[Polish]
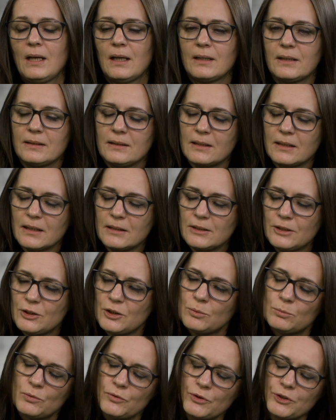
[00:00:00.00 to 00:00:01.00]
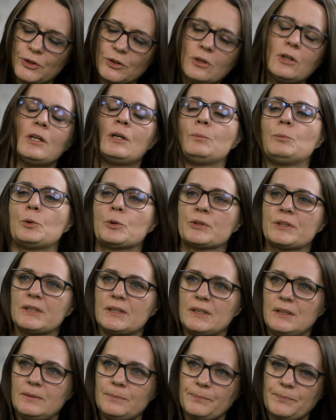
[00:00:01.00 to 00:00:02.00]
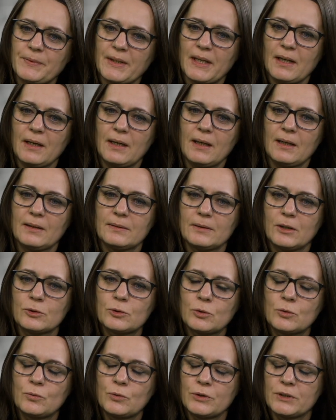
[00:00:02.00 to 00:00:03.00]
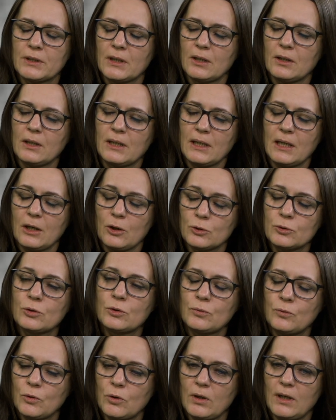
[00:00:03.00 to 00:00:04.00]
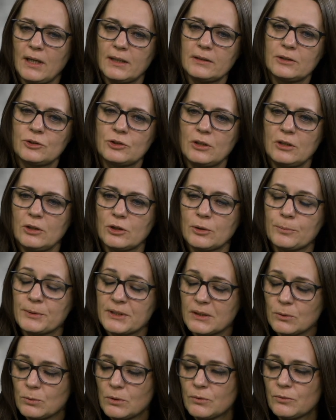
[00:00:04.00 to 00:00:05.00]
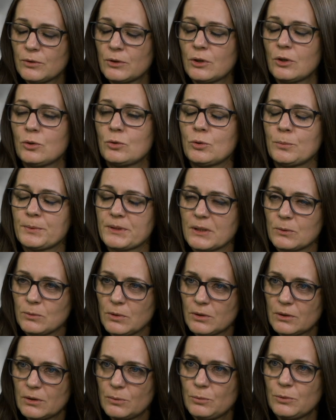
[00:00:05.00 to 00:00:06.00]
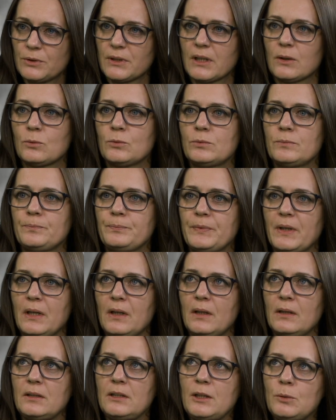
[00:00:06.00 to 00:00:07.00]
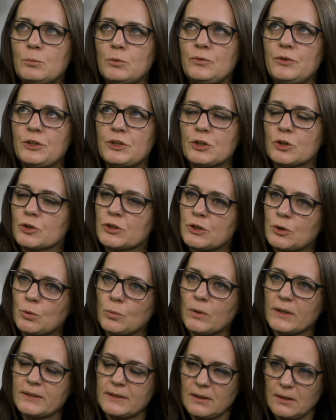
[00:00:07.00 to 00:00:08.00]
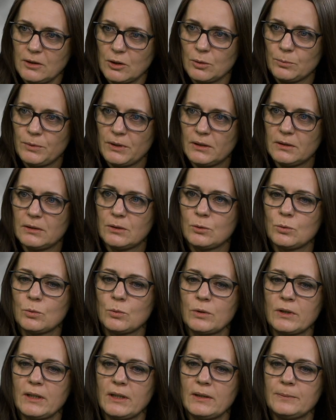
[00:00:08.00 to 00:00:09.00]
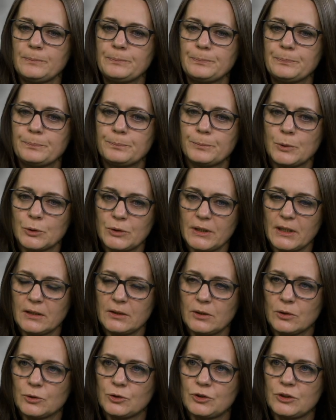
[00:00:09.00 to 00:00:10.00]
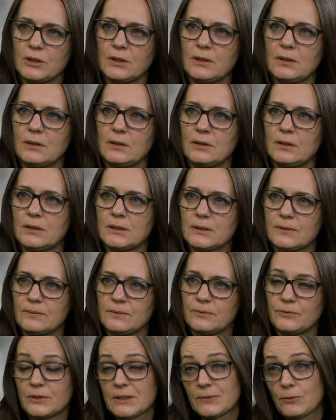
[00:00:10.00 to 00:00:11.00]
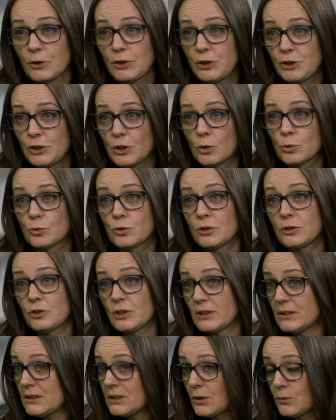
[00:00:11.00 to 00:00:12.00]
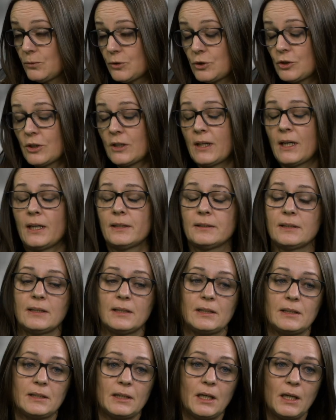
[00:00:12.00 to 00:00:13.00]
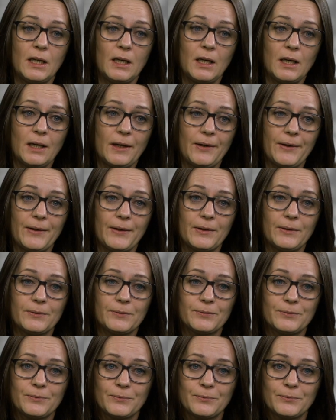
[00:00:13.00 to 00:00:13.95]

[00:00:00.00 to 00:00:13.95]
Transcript: Generalnie nie mówi się o aborcji, a od, dwu, a, a od dwóch lat, czyli od pseudowyroku, pseudotrybunału, nie mówi się o sytuacji kobiet, które po diagnozie e, w swojej ciąży, często wyczekanej, e,